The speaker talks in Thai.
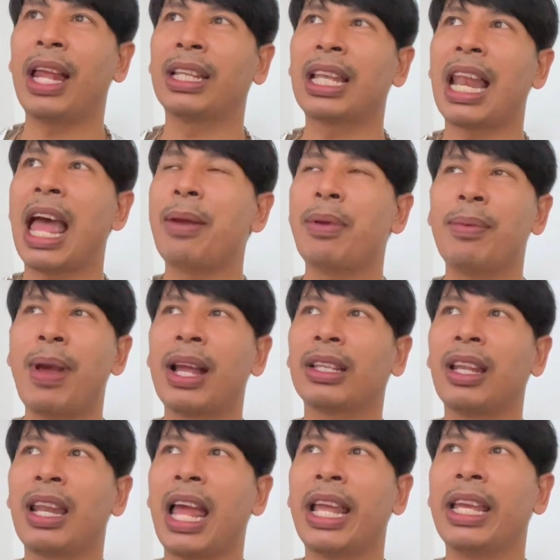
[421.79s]
นตรายไม่มาก
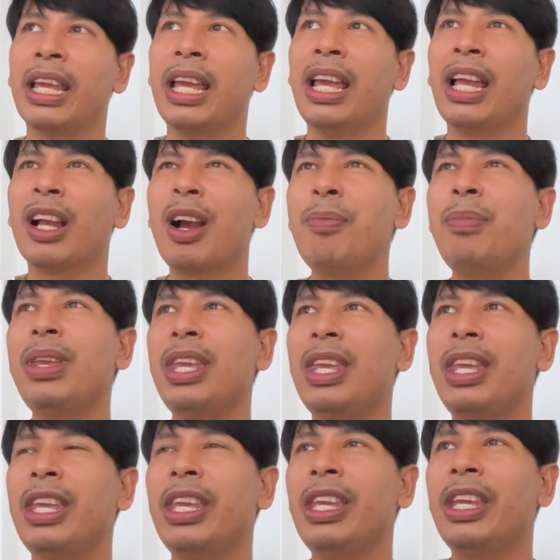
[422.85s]
เท่าไหร่ ก็มี
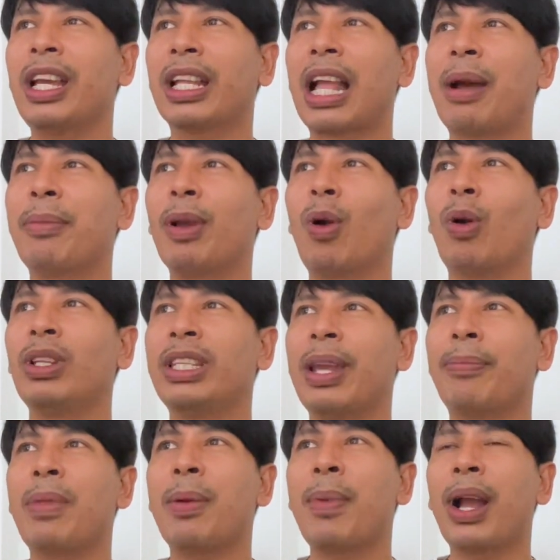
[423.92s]
ทำให้คนเจ็บ
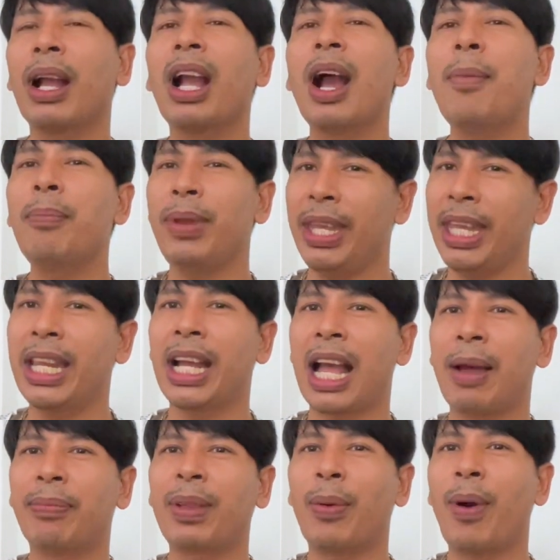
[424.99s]
ได้มั้งก็มีนะค
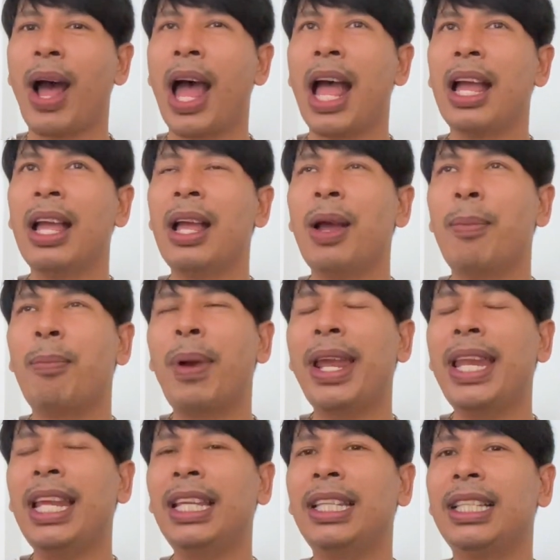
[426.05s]
รับ แต่ว่าไม่
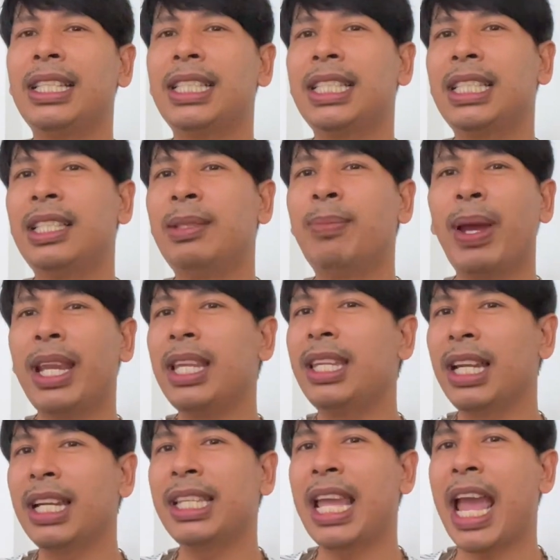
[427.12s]
ได้ไม่ได้เย
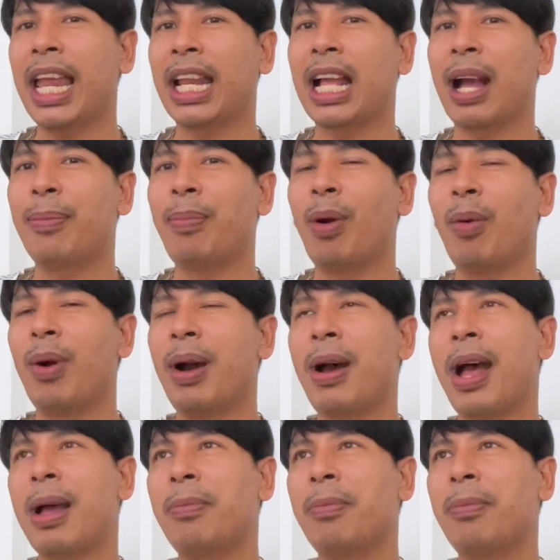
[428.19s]
อะแยะนะครับ เพราะว่า